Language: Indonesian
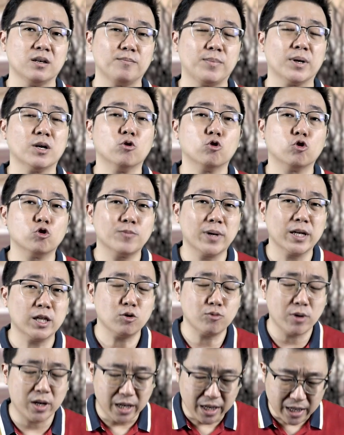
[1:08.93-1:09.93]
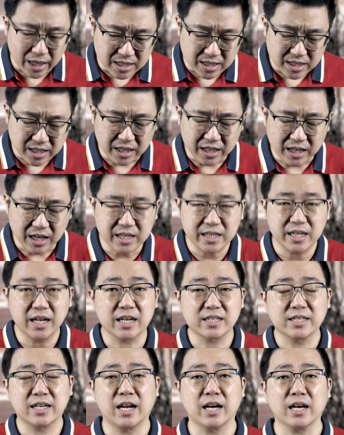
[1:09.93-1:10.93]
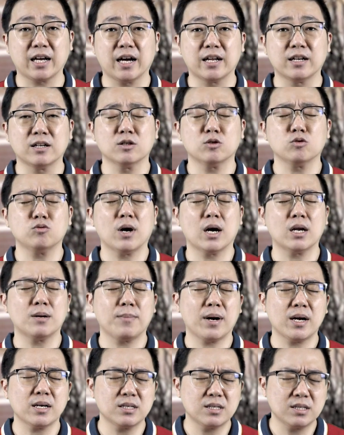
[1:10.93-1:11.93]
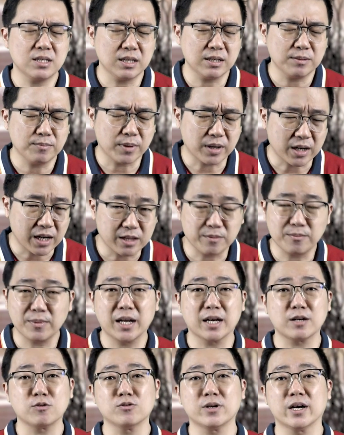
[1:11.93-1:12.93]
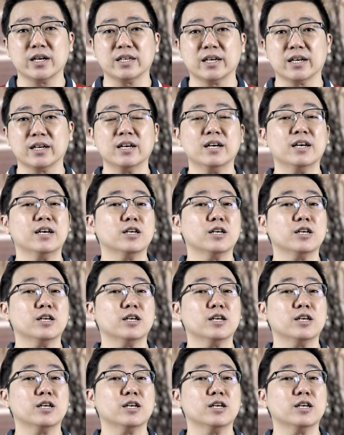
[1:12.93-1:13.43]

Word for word: penghukuman Tuhan akan segera dilaksanakan. Tuhan masih berat melakukannya.